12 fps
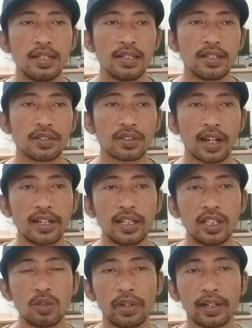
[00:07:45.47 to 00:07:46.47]
Selain
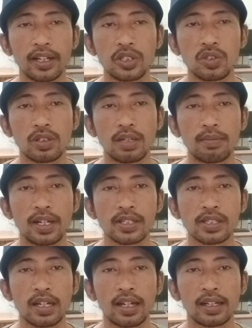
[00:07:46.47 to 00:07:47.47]
itu mereka juga
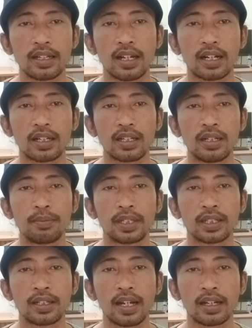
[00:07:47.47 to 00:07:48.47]
mendesak agar
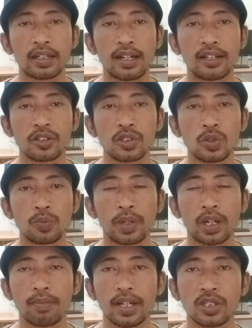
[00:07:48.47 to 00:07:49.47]
menegakkan
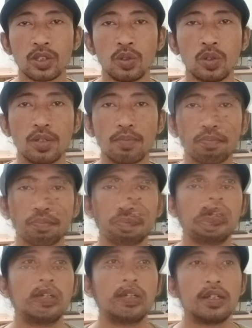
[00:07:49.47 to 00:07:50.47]
supremasi hukum.
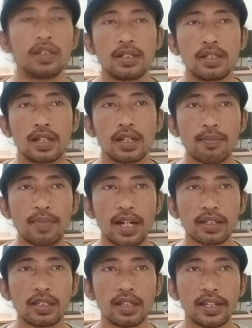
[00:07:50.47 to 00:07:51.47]
Dalam
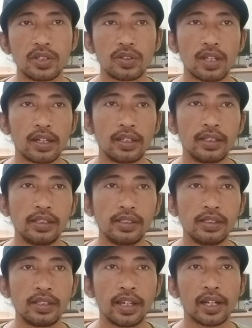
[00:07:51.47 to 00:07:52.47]
aksi lanjutan
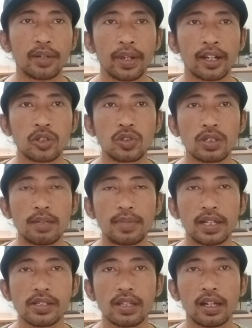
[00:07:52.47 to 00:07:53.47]
ini, KNPR juga
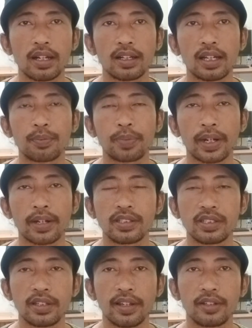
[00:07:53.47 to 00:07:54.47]
mendesak agar
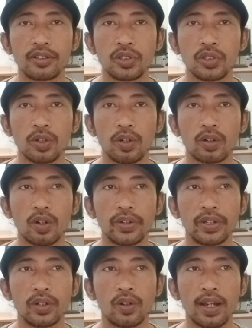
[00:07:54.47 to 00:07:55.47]
Presiden Joko
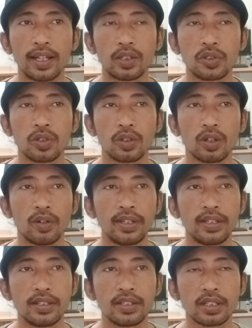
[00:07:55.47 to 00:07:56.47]
Widodo atau
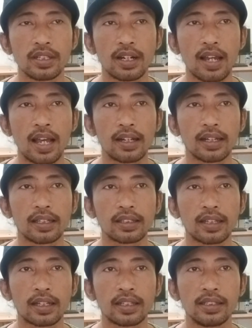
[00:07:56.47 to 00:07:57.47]
Jokowi segera
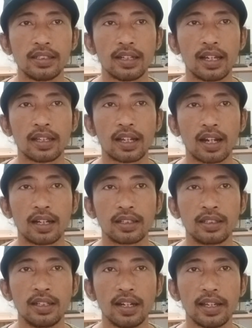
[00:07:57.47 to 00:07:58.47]
angkat kaki lantaran
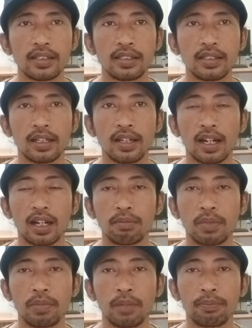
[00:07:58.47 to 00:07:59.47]
dinilai gagal
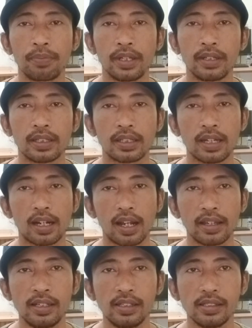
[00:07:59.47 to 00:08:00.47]
memimpin
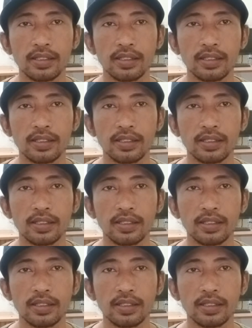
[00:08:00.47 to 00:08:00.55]
negara ini.